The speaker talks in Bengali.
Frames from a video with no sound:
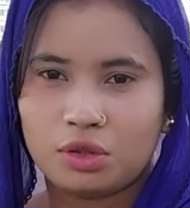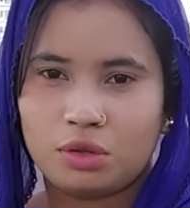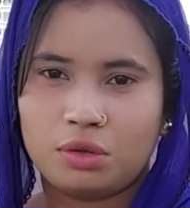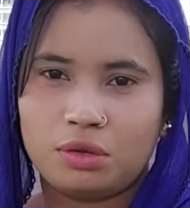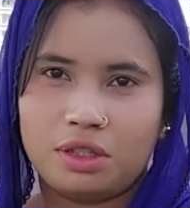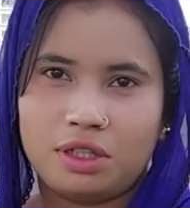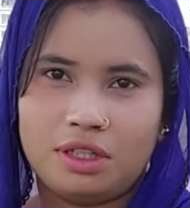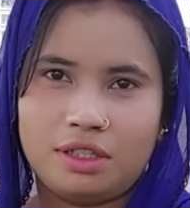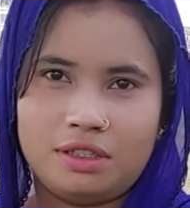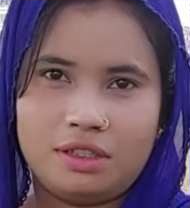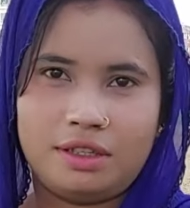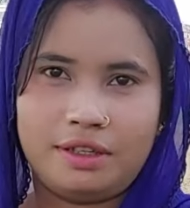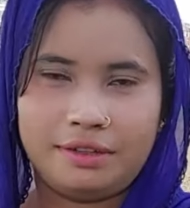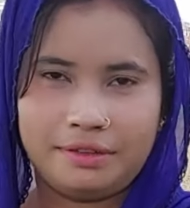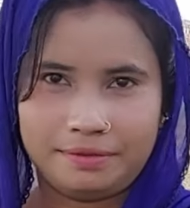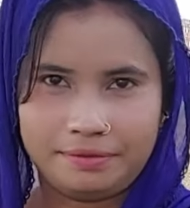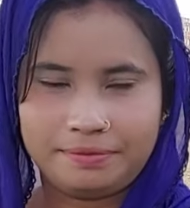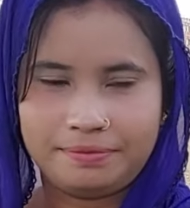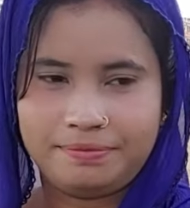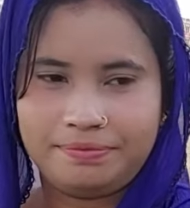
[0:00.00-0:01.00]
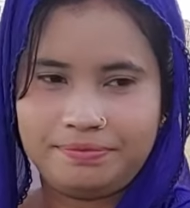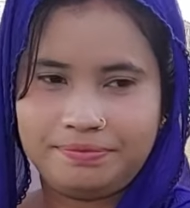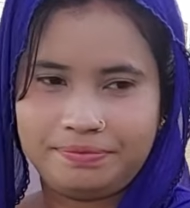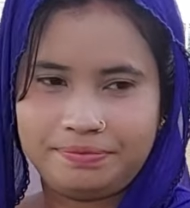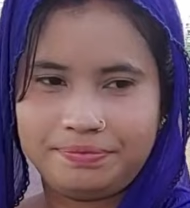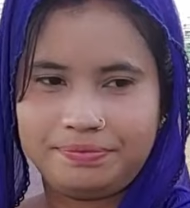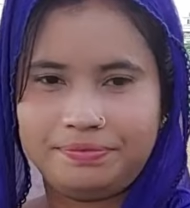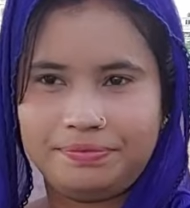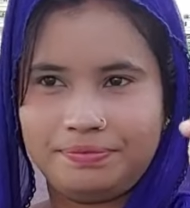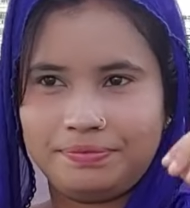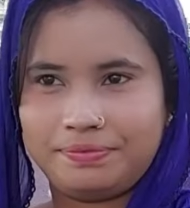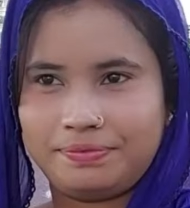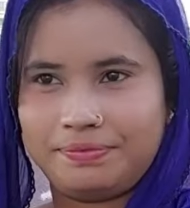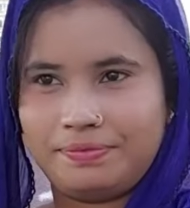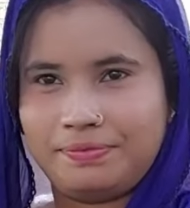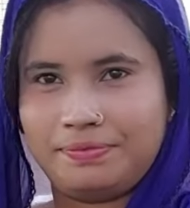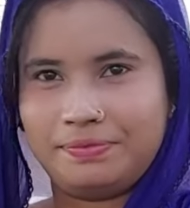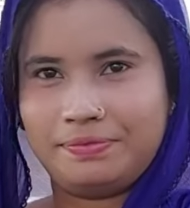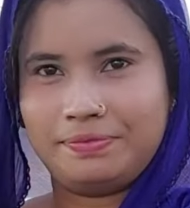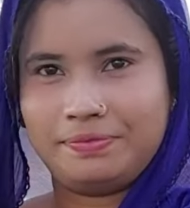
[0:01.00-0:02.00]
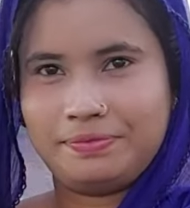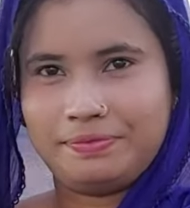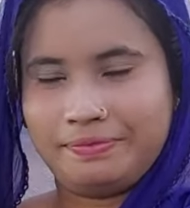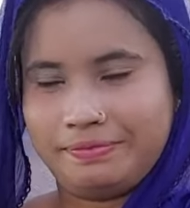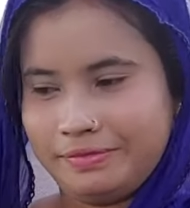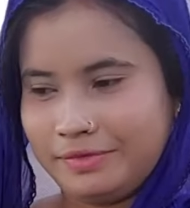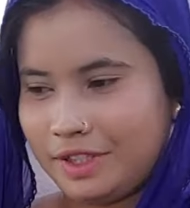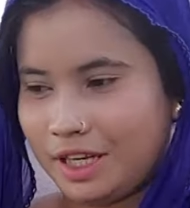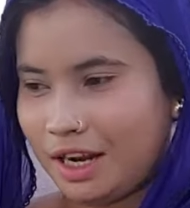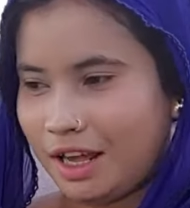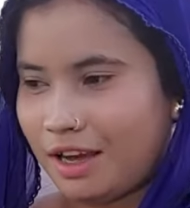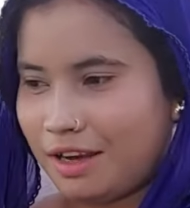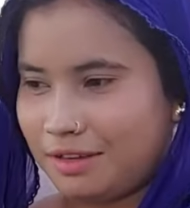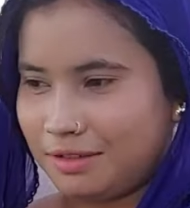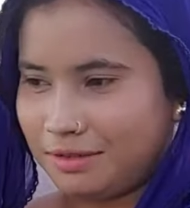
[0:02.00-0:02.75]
সঙ্গী জীবন সঙ্গী ওয়ান টাইম চান না না